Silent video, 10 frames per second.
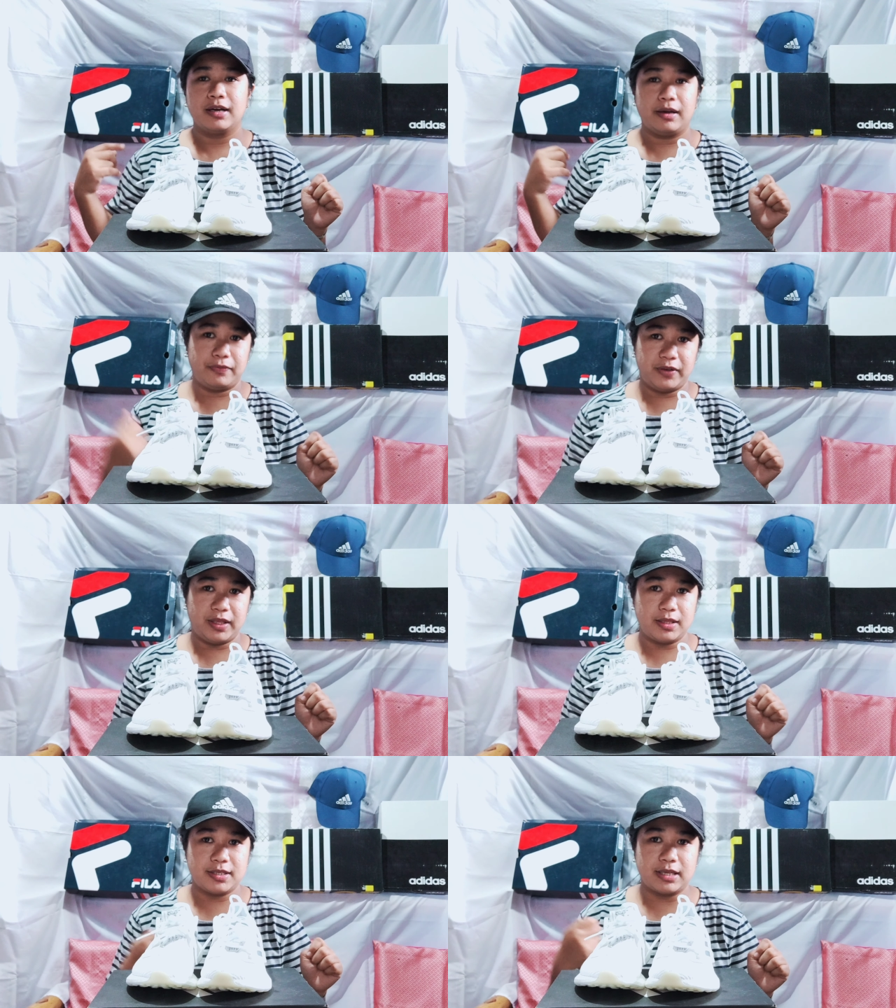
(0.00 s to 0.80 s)

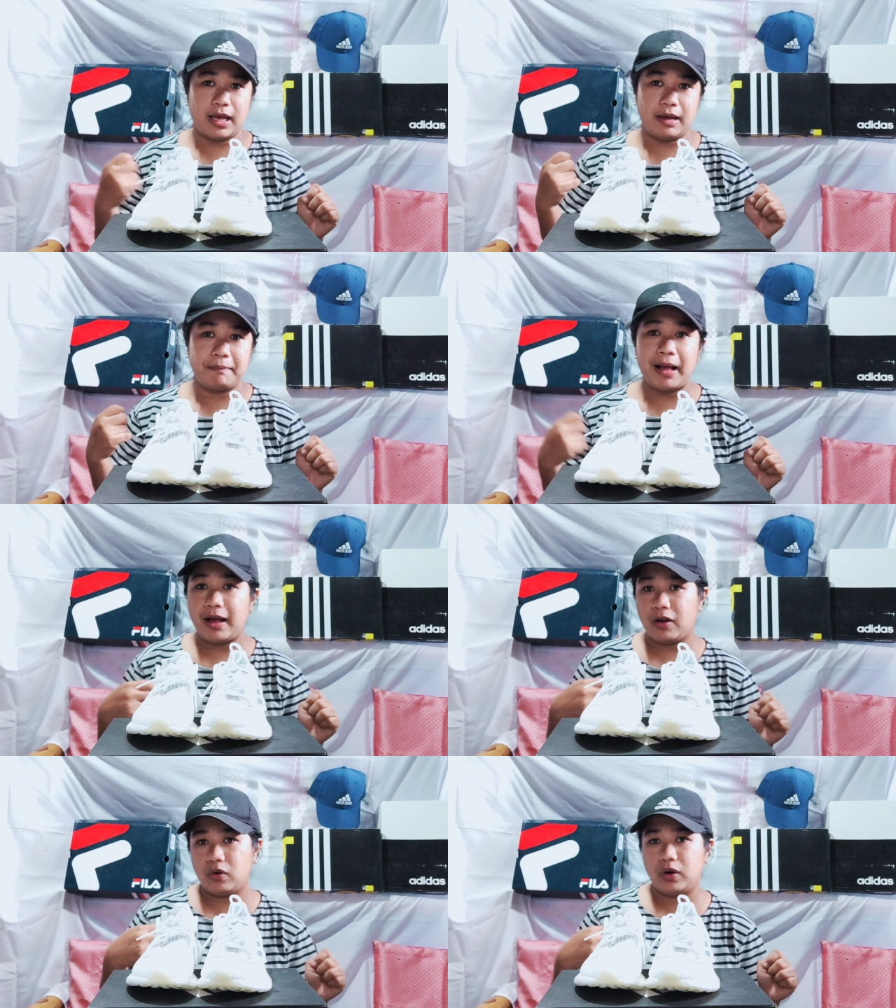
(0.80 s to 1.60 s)
ka-fit sa
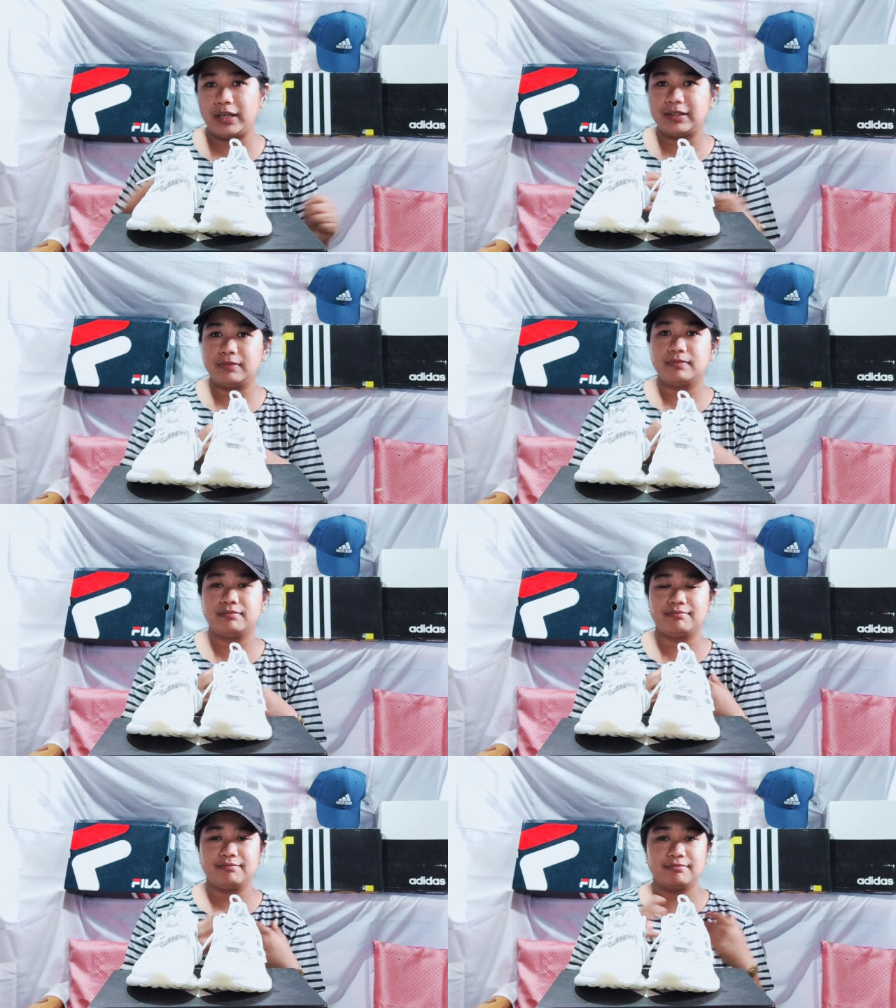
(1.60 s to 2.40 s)
paa ko at
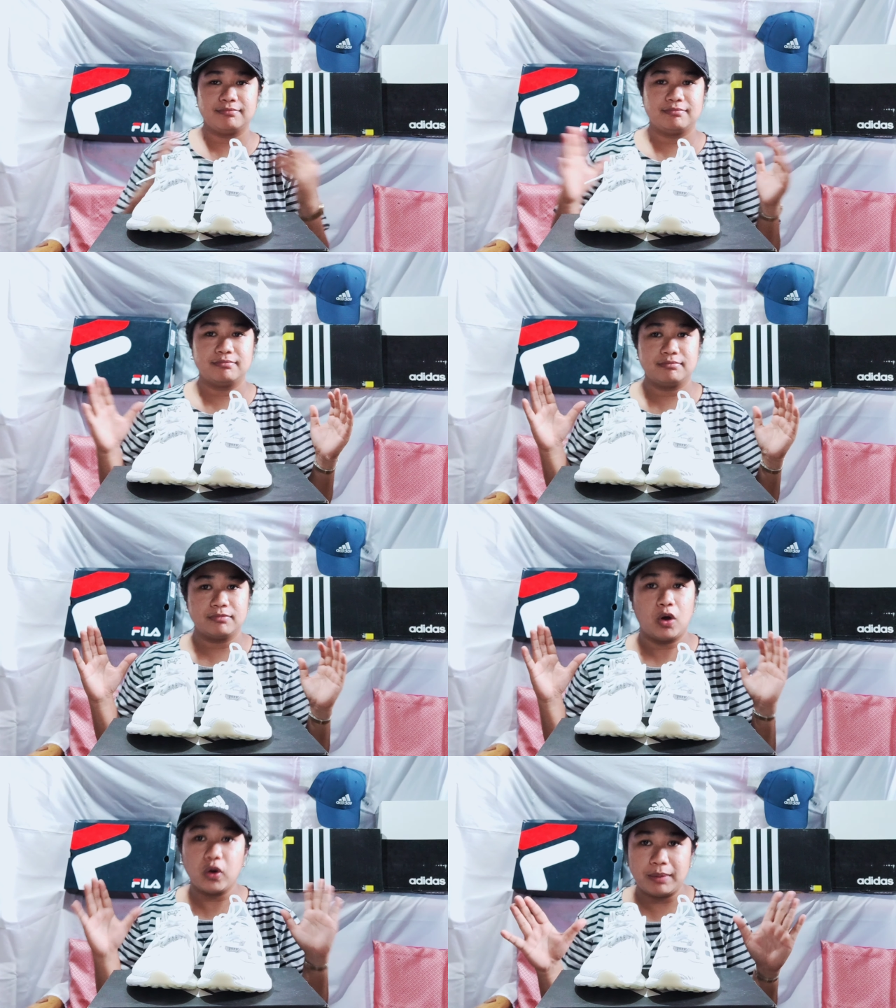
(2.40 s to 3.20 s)

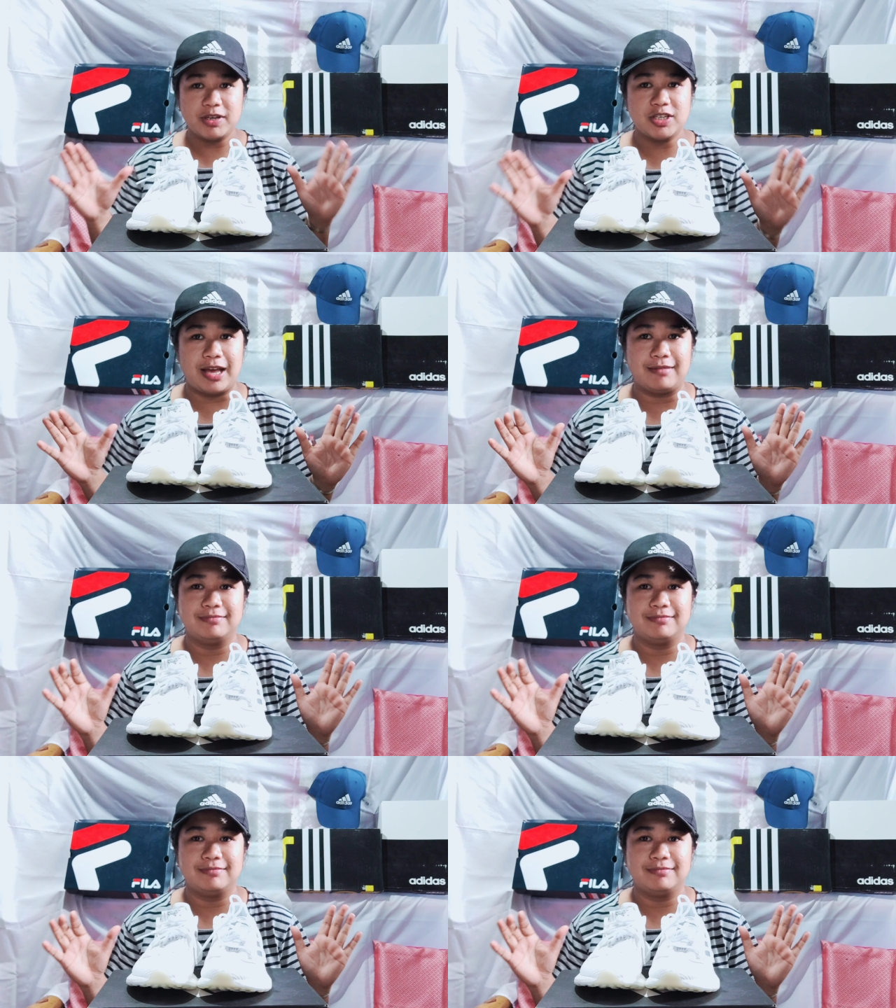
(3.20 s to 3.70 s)
okay ba siya.